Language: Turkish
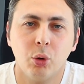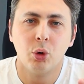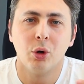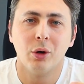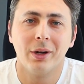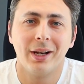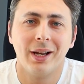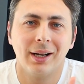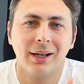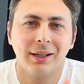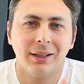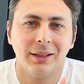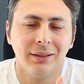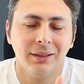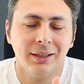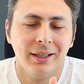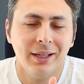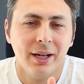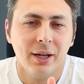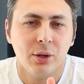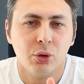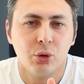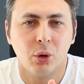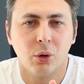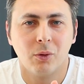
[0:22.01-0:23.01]
Bu konuyla alakalı
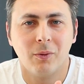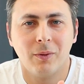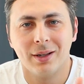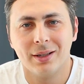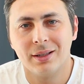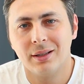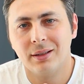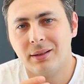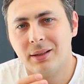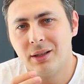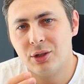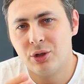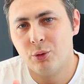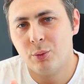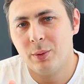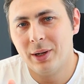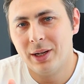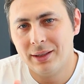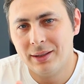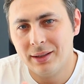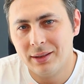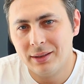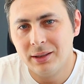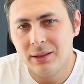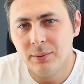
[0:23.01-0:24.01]
çok fazla tecrübe
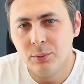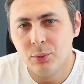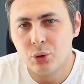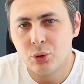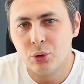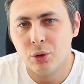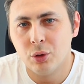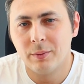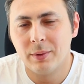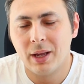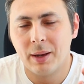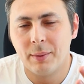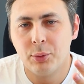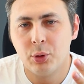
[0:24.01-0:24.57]
elde ettiğimi düşünüyorum.